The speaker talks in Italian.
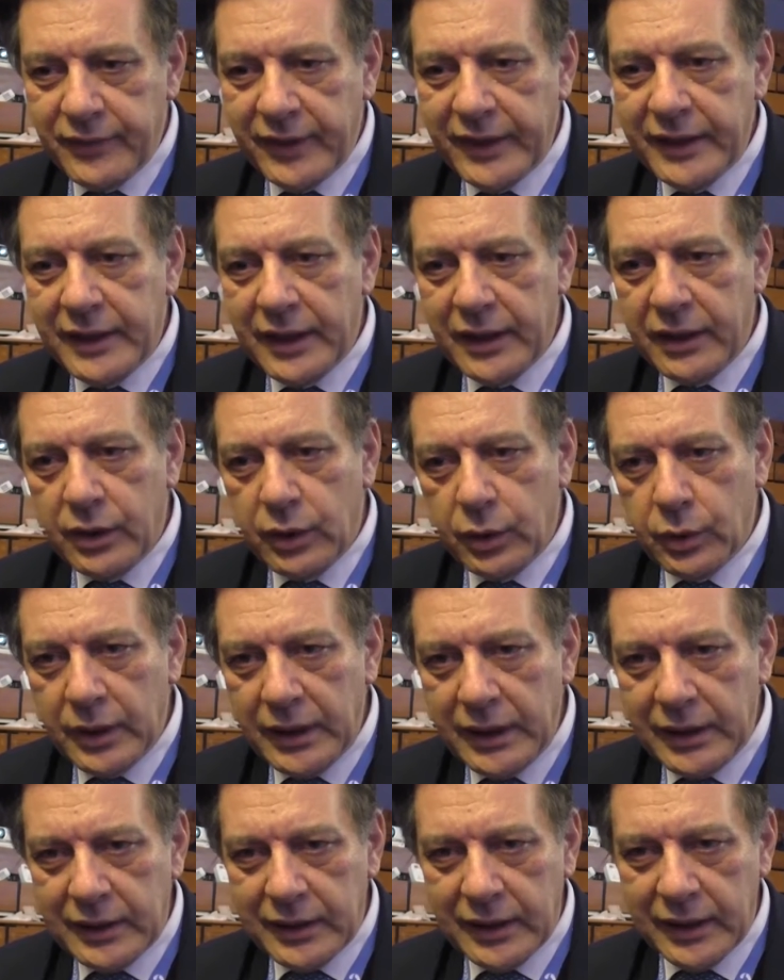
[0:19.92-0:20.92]
vede
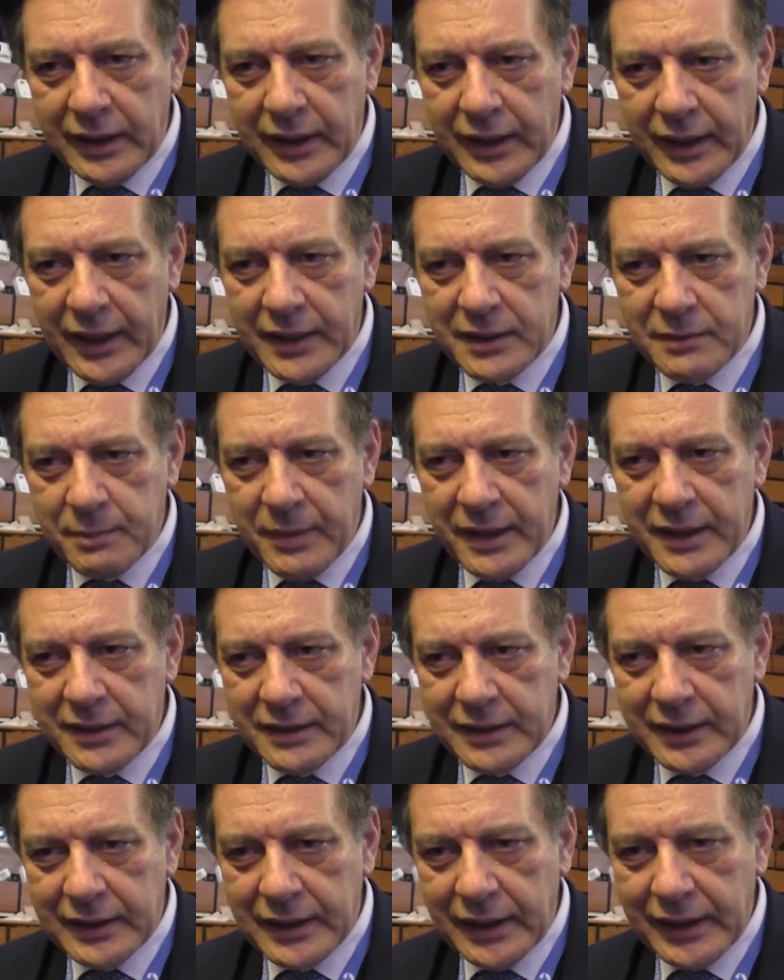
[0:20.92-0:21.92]
riuniti
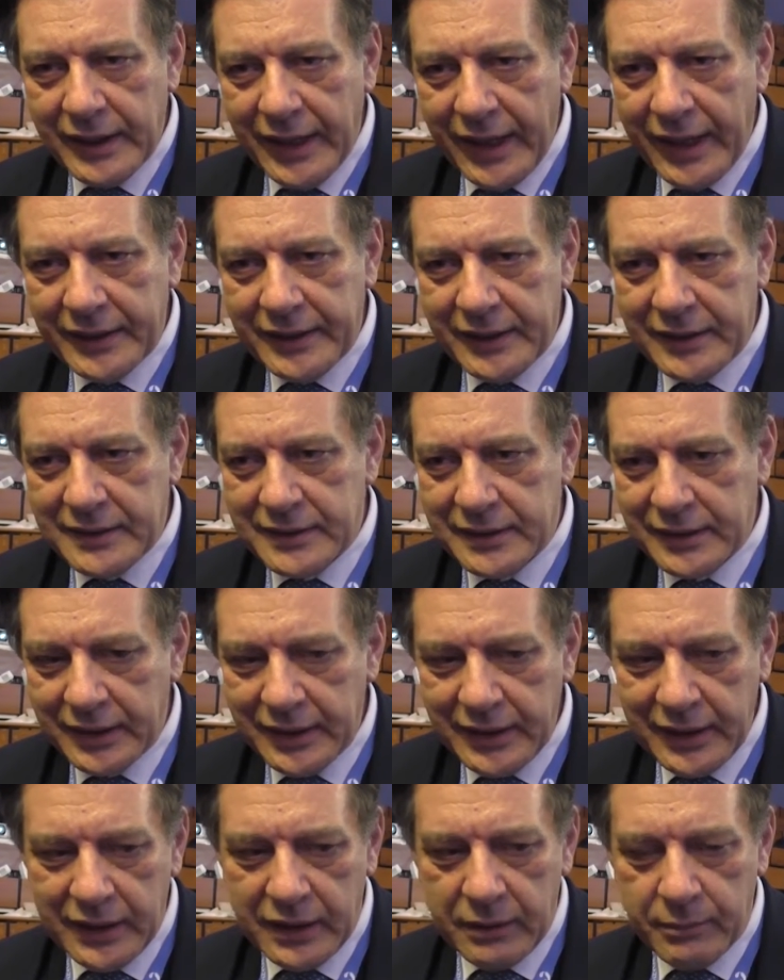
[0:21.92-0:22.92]
esperti italiani e
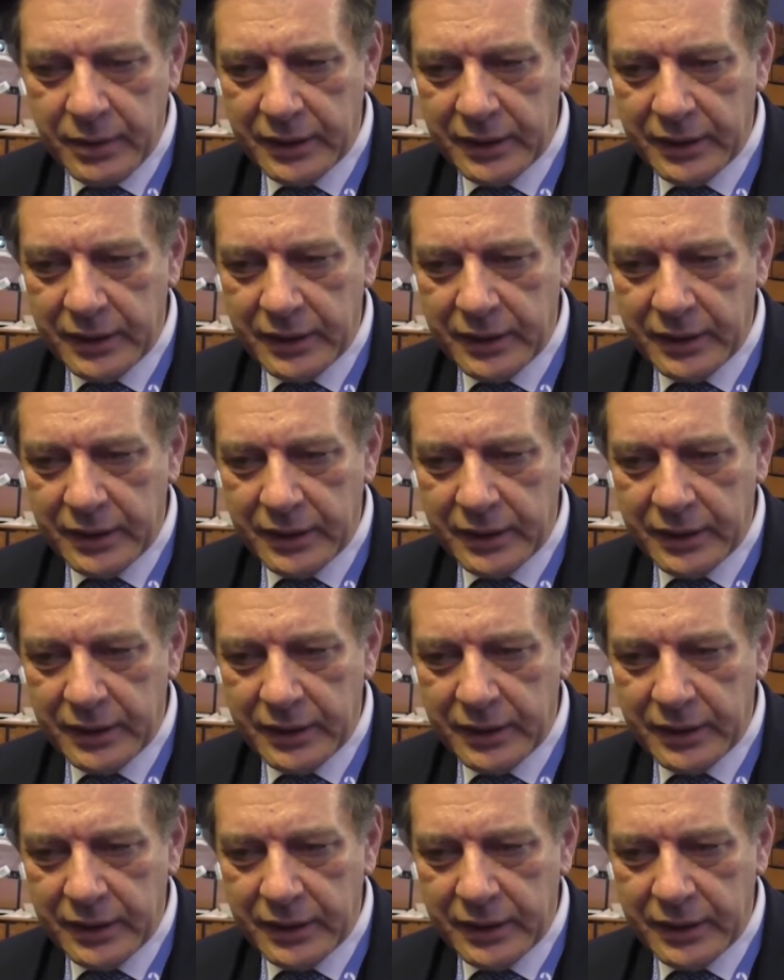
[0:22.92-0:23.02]
stranieri,